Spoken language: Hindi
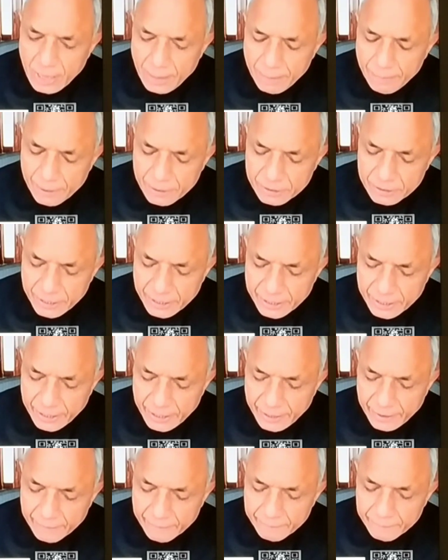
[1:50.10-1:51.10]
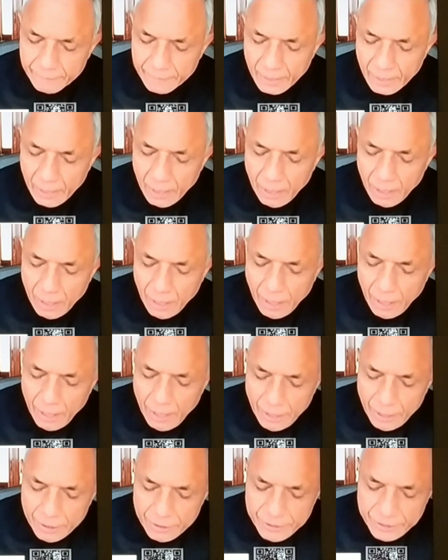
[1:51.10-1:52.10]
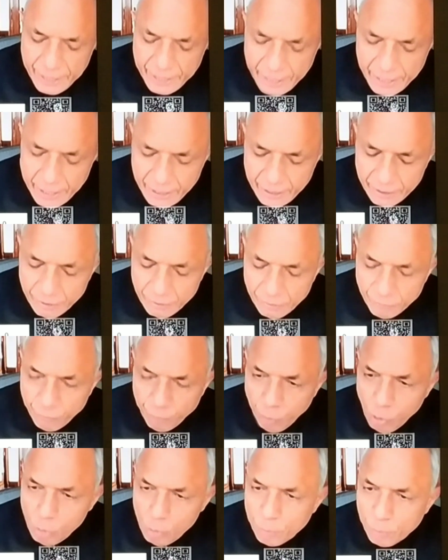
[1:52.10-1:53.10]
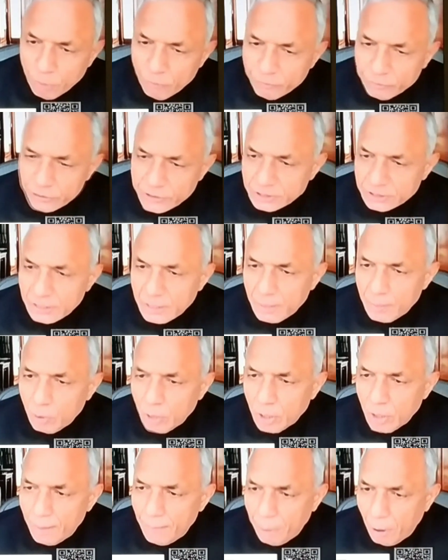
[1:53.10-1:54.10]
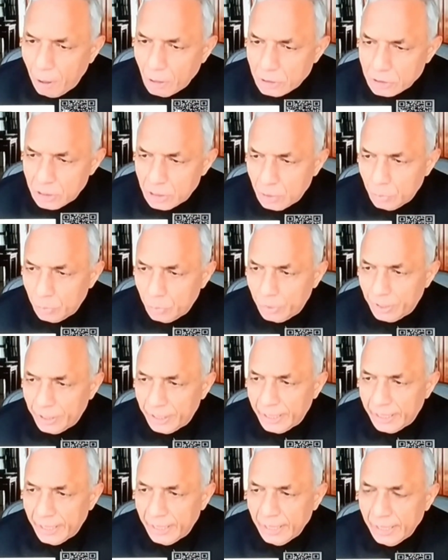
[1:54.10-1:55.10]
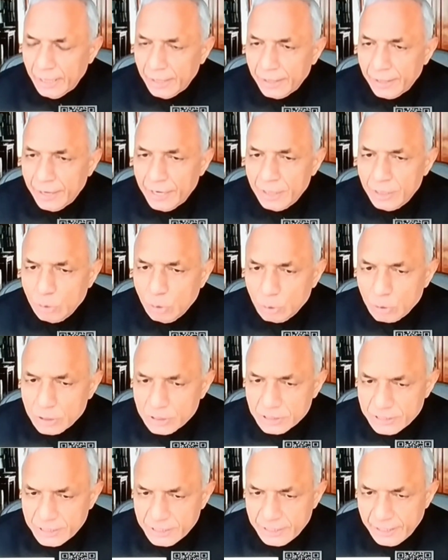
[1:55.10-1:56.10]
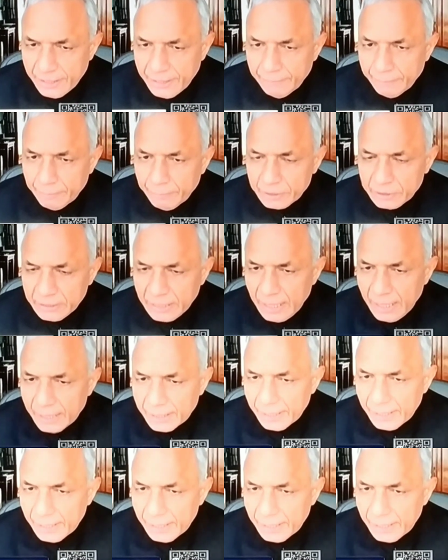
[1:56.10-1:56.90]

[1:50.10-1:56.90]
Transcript: तो यहाँ से ये जो फ्रीक्वेंसी है ग्यारह सिफर नब्बे यहाँ से आपको चैनल एफ टी ए मिलेंगे